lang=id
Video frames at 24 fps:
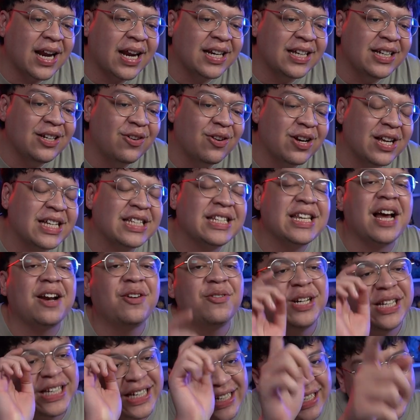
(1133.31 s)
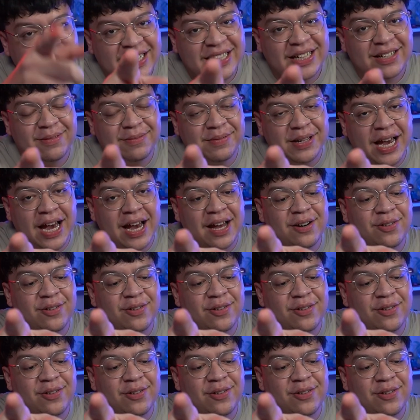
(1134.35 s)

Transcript: dari Indonesia lu diem ya